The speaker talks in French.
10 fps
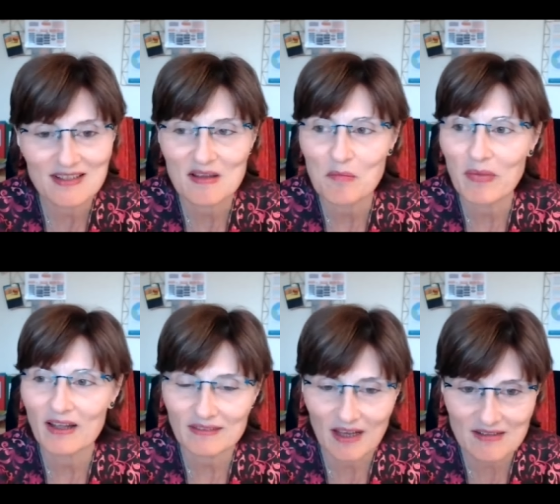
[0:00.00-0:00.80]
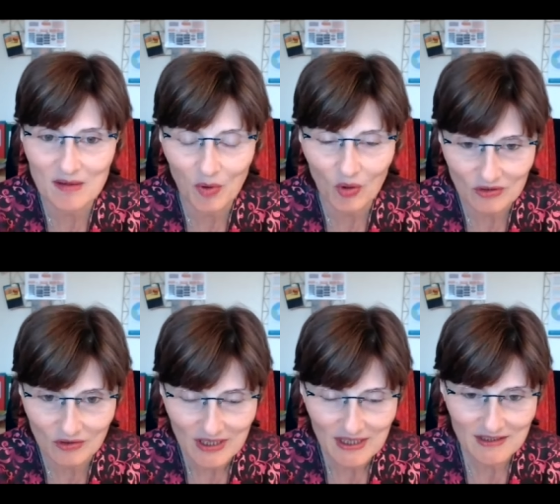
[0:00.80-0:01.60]
et ça me paraît très
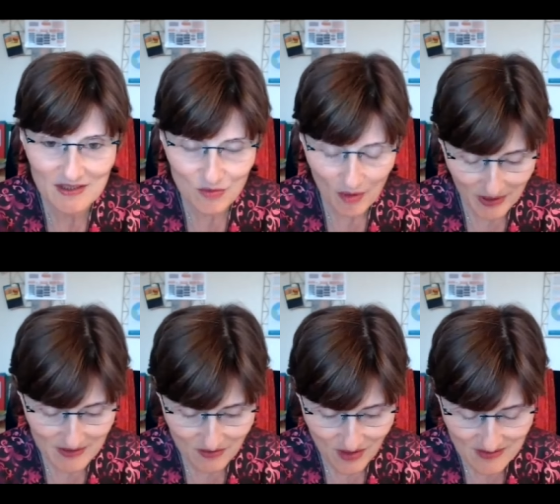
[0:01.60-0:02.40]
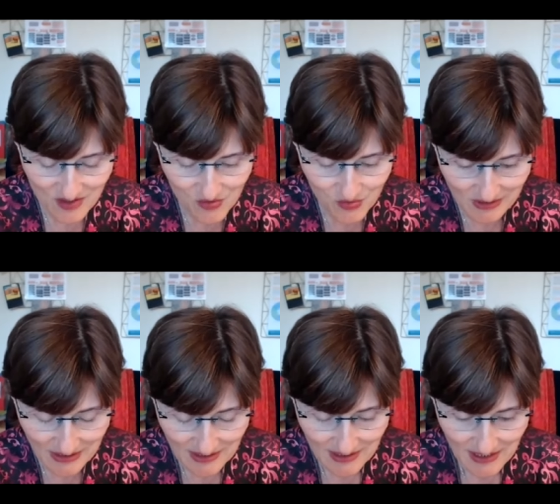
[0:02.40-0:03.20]
important qu'ils soient présents à ces journées.